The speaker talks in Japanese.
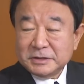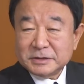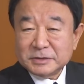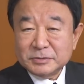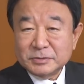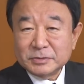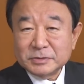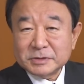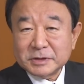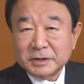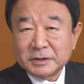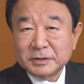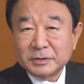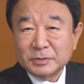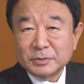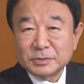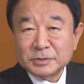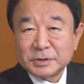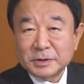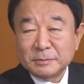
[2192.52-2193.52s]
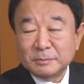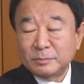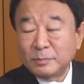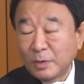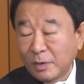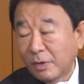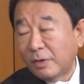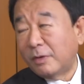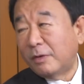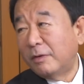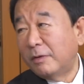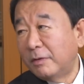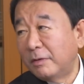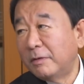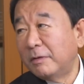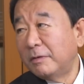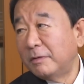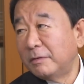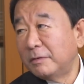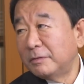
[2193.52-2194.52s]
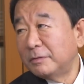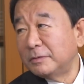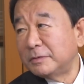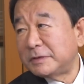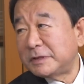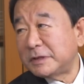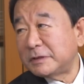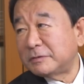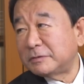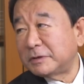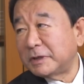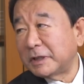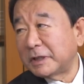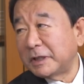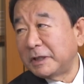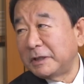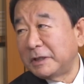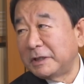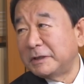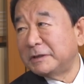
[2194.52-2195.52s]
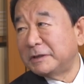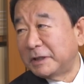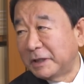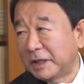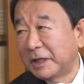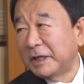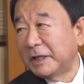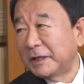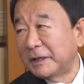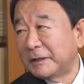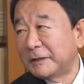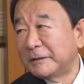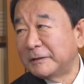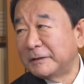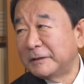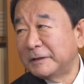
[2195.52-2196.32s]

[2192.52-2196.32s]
実の砕氷船も打ち砕けないで